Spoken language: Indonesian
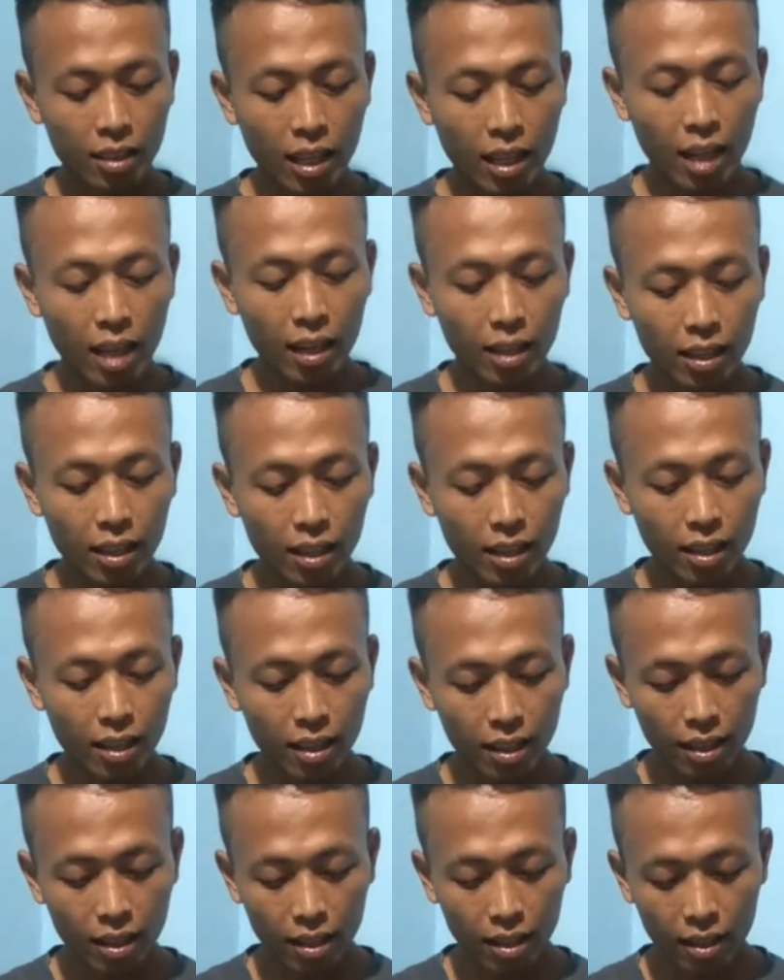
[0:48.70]

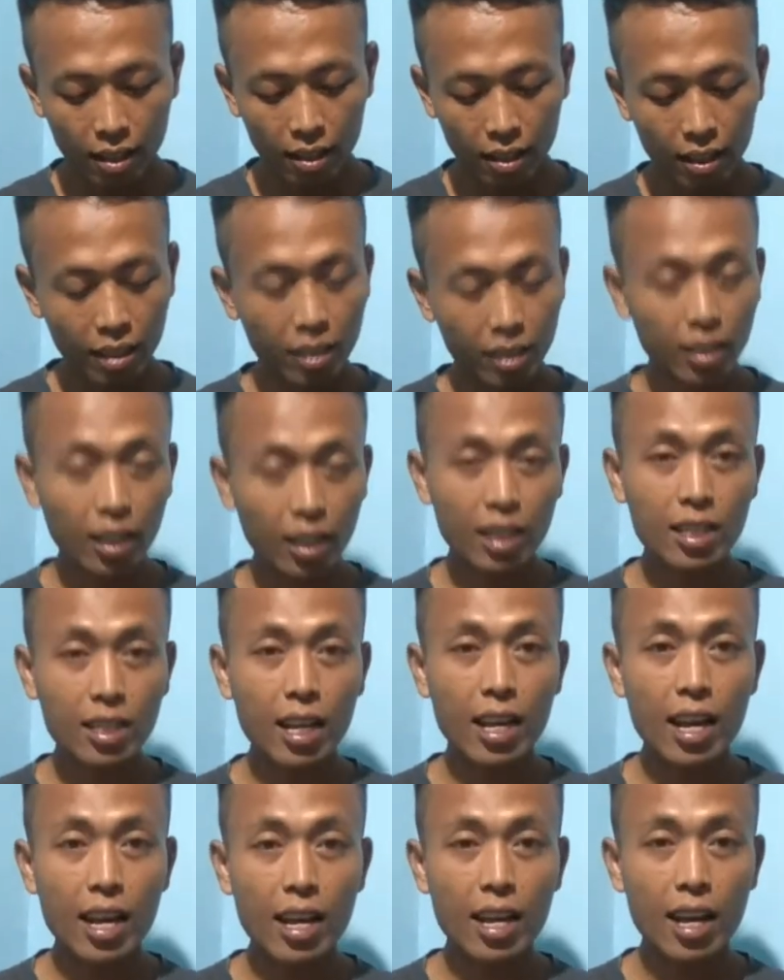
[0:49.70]
dari istri
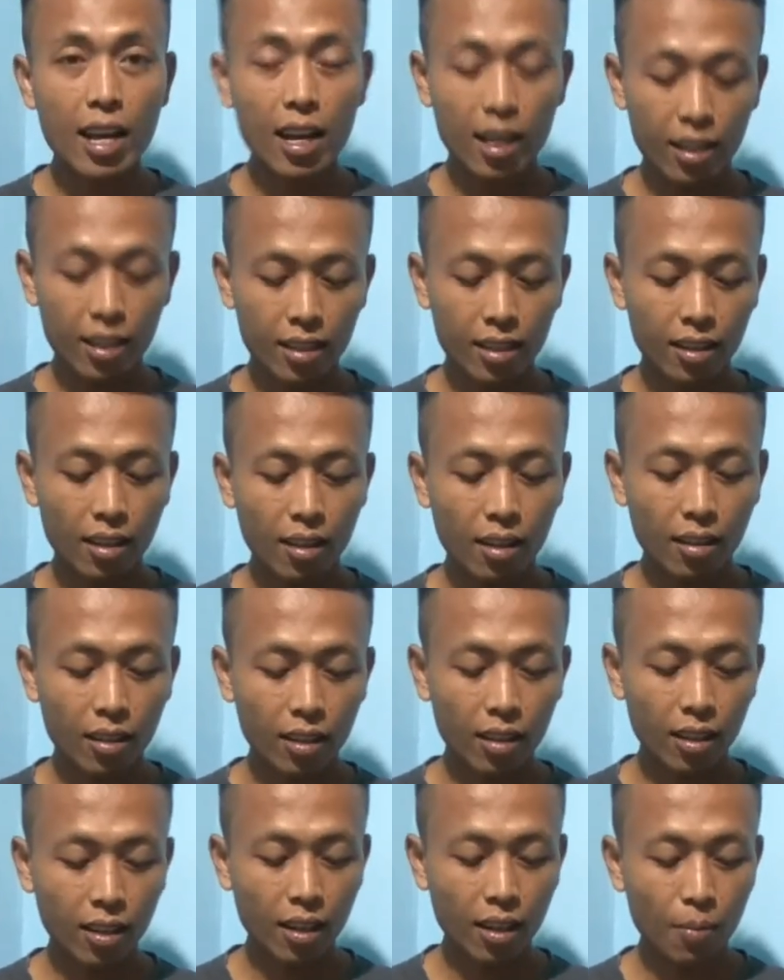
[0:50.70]
saya ya.
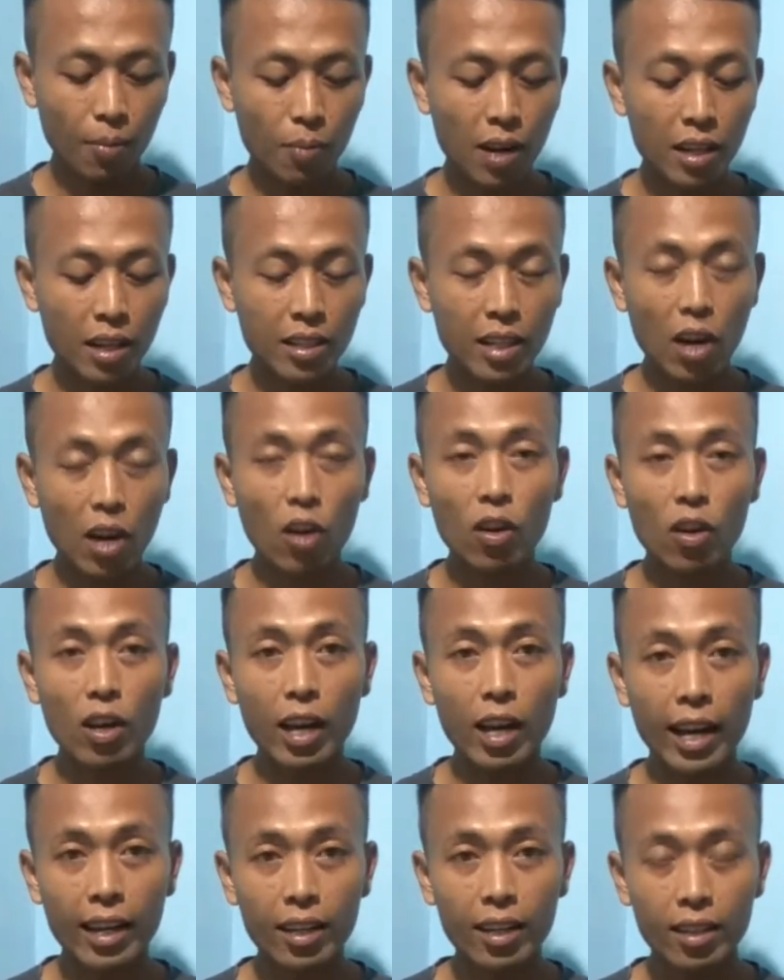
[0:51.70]
Ini belanja
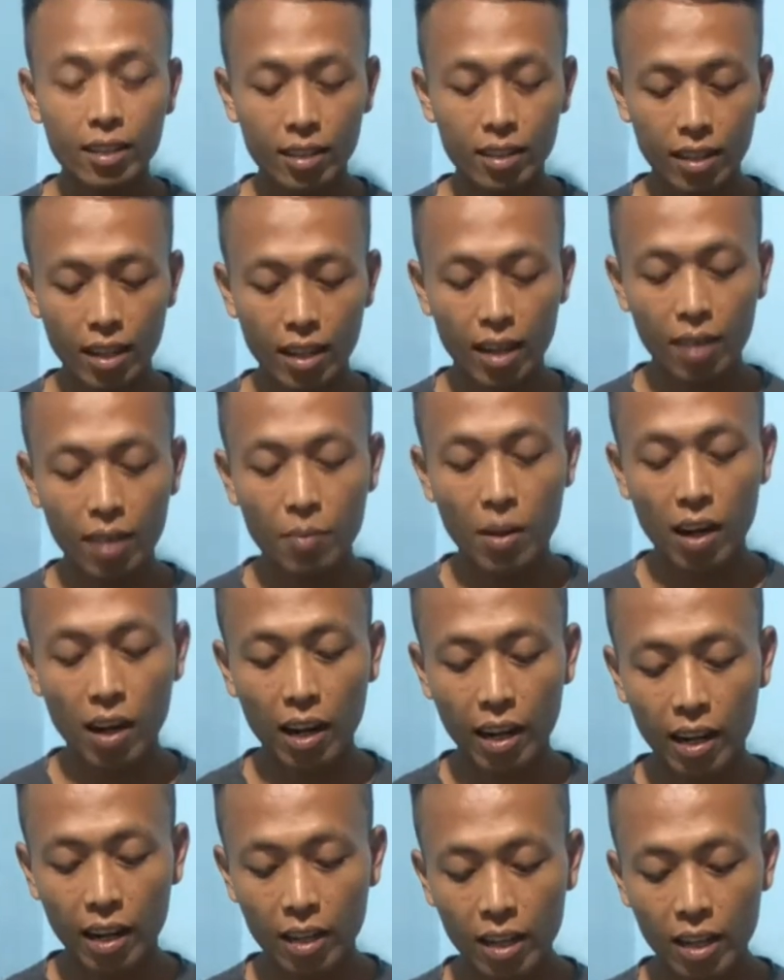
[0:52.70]
online dia
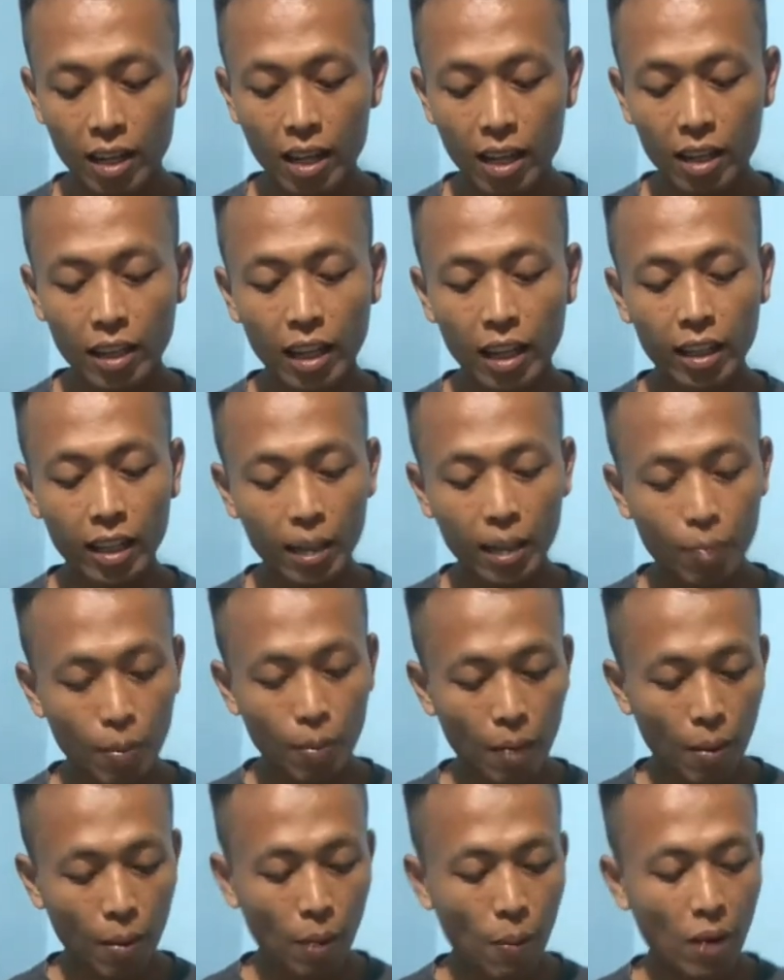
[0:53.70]
kemarin dan ini
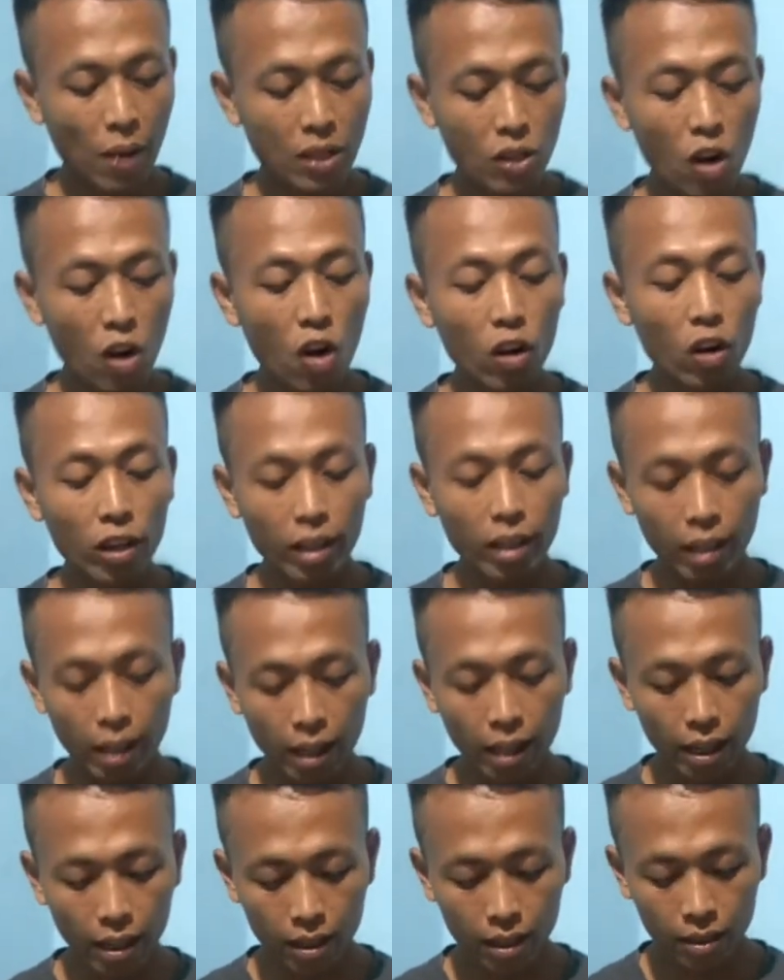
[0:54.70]
memang bebas
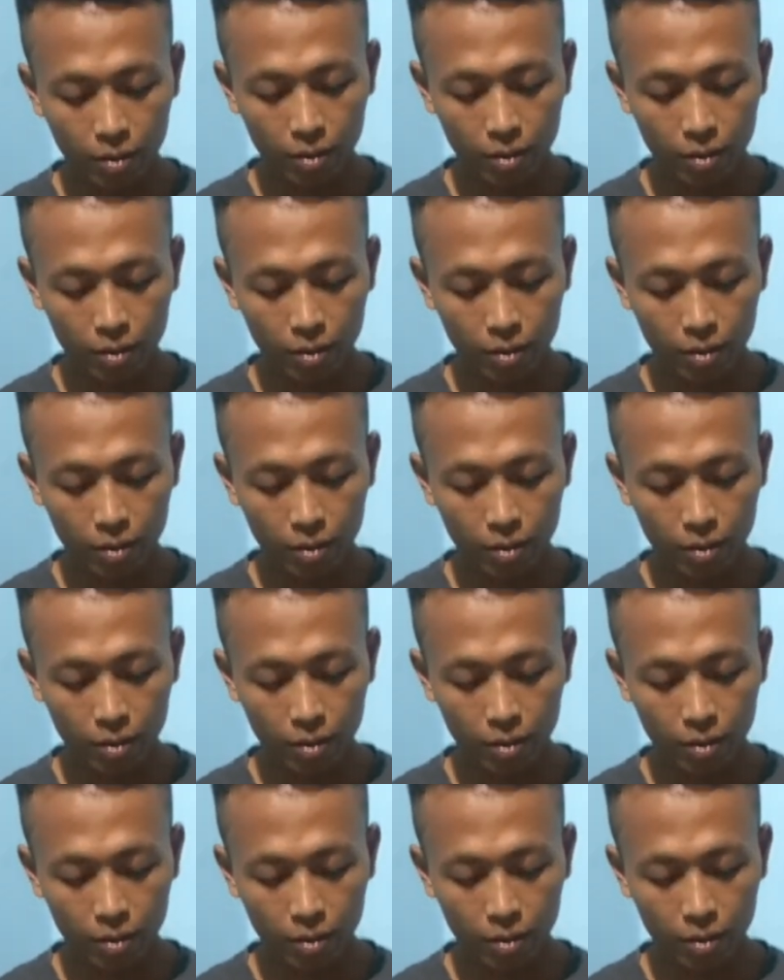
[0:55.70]
ongkir